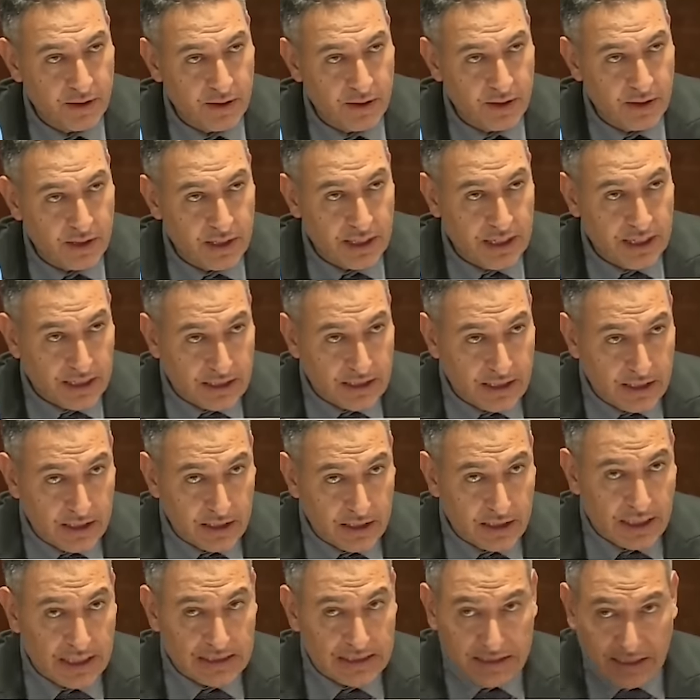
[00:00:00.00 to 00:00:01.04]
لكن
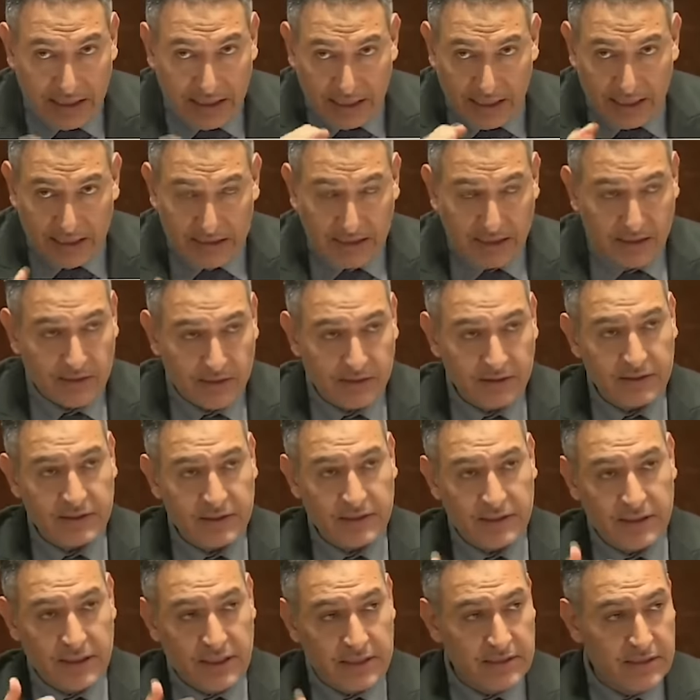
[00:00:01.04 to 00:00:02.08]
خاص اراده
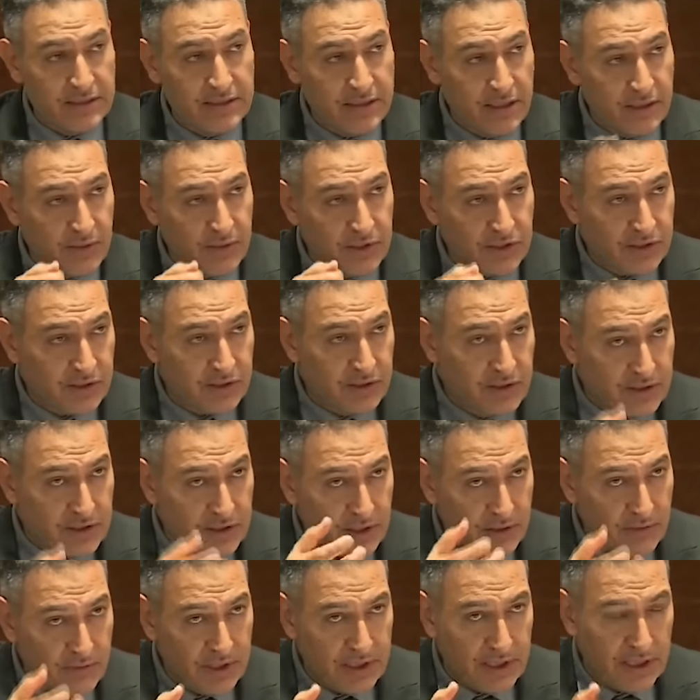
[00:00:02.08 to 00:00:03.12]
سياسيه باش
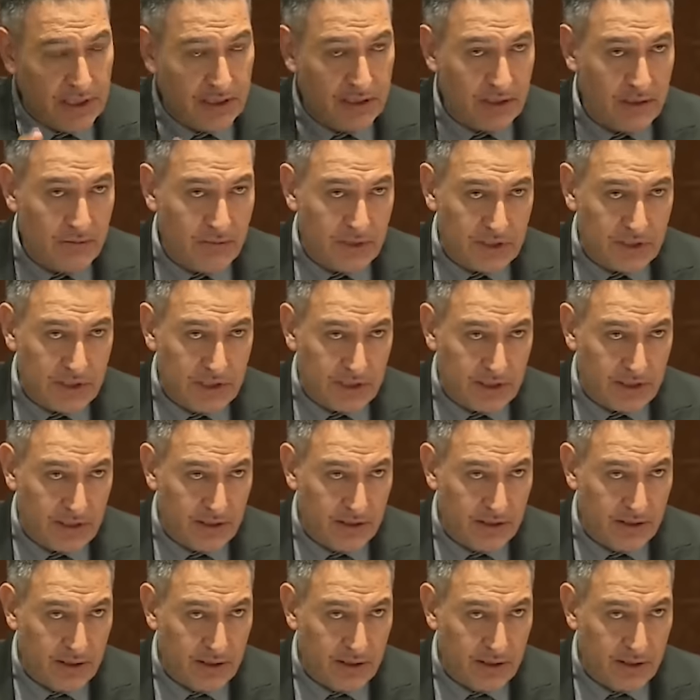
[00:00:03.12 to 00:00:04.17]
تنزل مثل هذه المشاريع
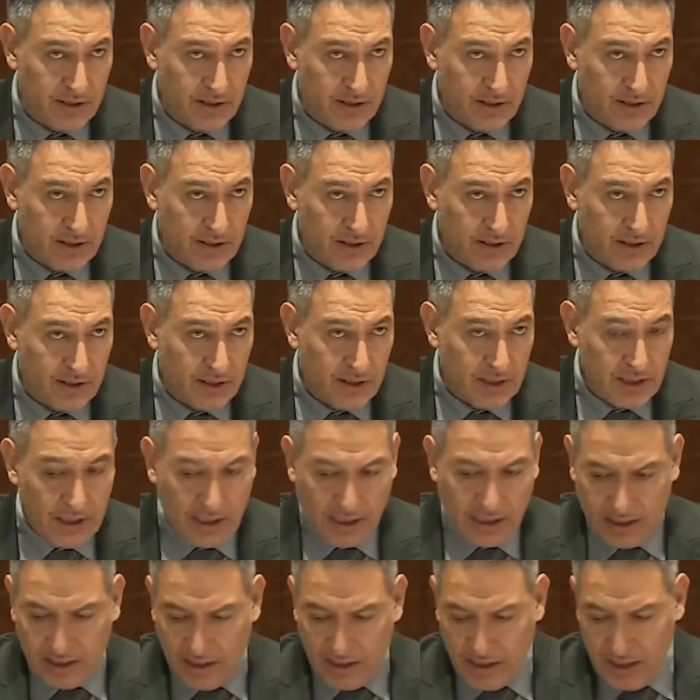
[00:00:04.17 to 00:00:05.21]
الى
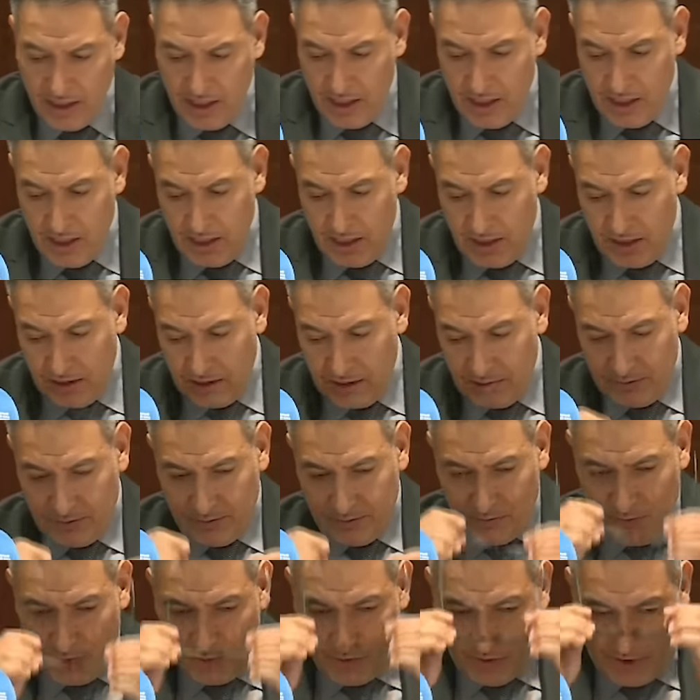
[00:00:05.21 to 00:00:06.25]
اخره
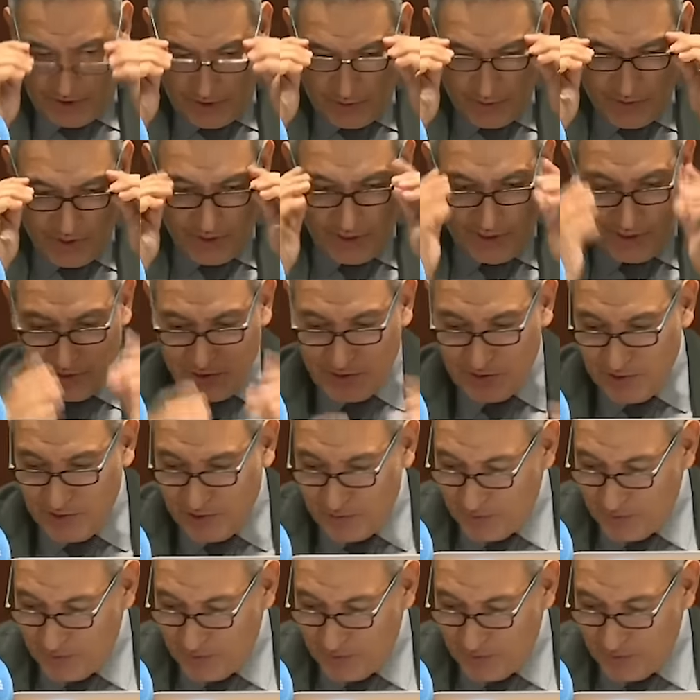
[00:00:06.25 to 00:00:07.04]
المهم نتمنى ان التجار ما